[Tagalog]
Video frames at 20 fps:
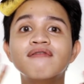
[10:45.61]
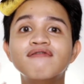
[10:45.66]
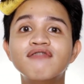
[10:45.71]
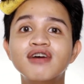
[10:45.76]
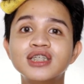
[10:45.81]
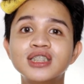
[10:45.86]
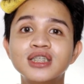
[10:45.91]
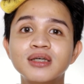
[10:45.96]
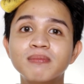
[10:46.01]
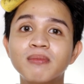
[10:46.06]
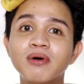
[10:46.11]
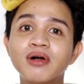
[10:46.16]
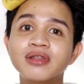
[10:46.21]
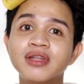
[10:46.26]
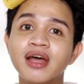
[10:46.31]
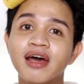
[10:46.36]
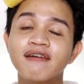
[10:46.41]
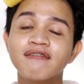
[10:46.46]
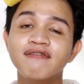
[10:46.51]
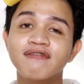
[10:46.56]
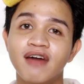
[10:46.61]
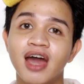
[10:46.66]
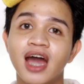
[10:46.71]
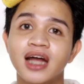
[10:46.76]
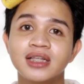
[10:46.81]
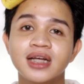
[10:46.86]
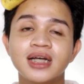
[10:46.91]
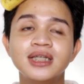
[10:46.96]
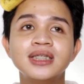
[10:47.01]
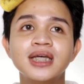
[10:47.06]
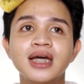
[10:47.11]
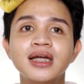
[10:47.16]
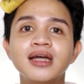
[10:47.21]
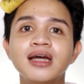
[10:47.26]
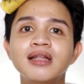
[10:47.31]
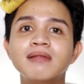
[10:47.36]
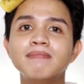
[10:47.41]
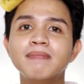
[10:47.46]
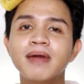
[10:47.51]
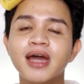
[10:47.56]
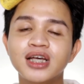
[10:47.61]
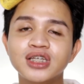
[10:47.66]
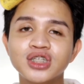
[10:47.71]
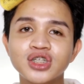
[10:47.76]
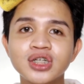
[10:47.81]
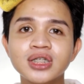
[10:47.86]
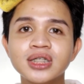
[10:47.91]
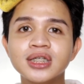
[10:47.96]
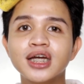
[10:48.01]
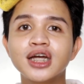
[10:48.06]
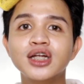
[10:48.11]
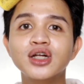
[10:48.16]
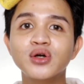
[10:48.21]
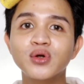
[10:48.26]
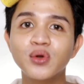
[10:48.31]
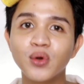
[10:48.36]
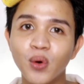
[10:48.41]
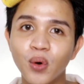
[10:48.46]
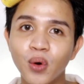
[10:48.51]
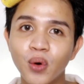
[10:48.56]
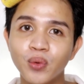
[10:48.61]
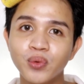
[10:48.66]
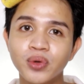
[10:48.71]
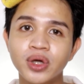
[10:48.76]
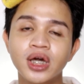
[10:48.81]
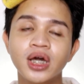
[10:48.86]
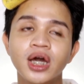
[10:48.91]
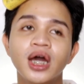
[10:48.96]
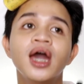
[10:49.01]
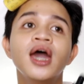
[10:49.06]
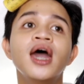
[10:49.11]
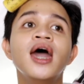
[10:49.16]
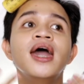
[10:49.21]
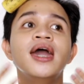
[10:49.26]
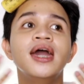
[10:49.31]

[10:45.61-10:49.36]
visible na effect as in it makes your skin glowy,